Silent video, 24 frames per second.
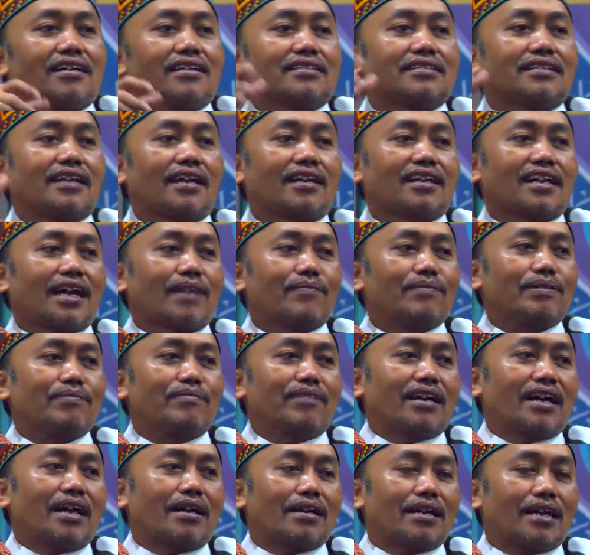dan kami
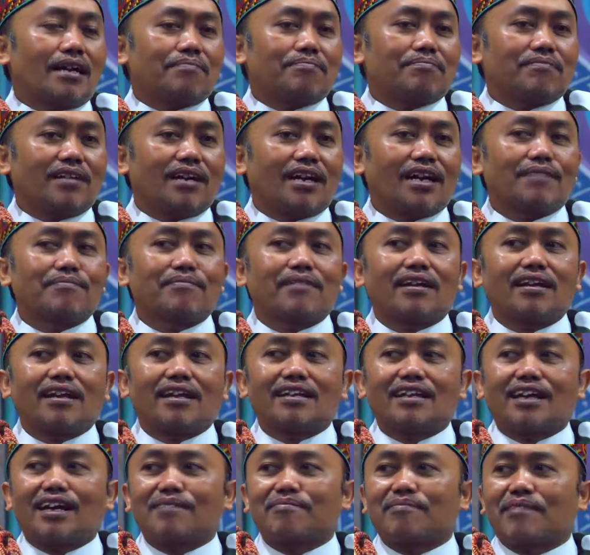menganggap
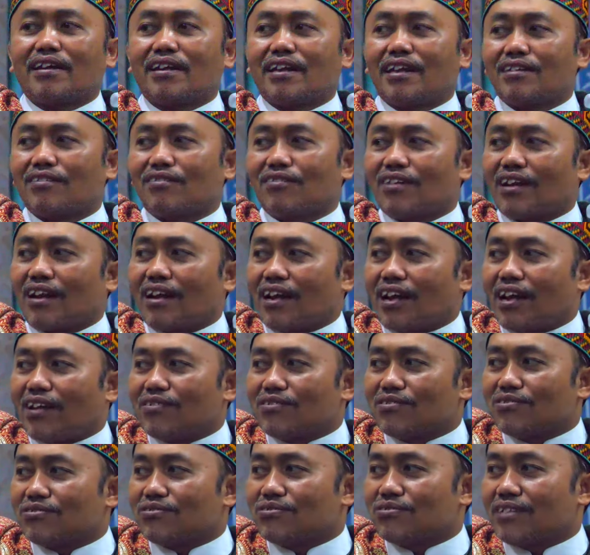amalan-amalan orang
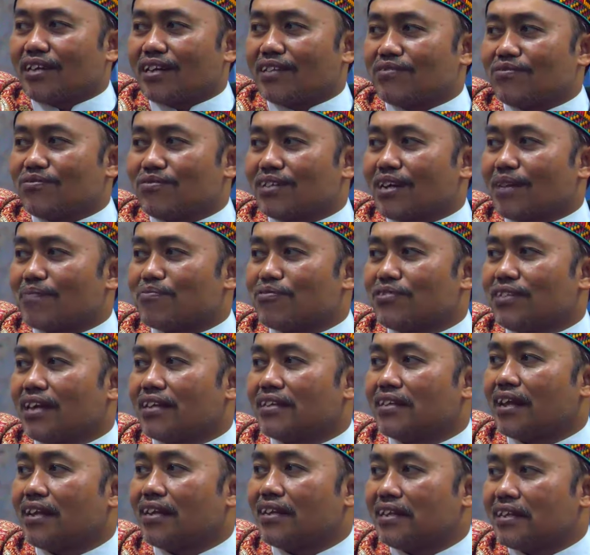ahlus sunnah itu gak punya
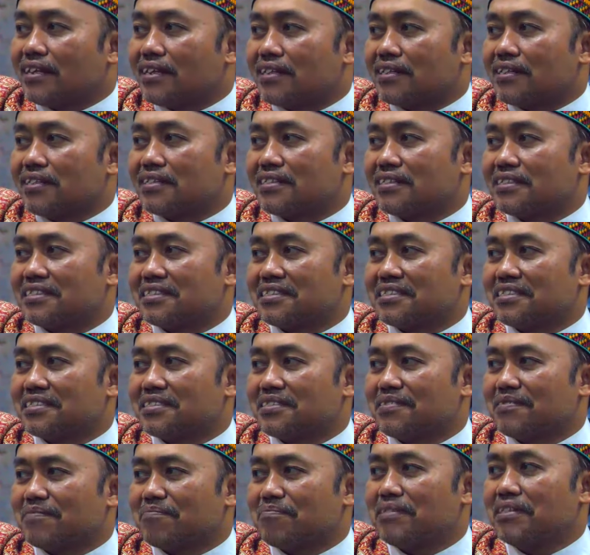dalil
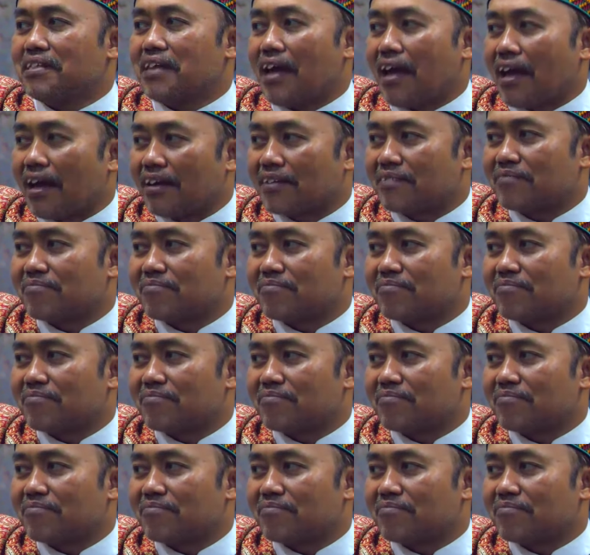bid'ah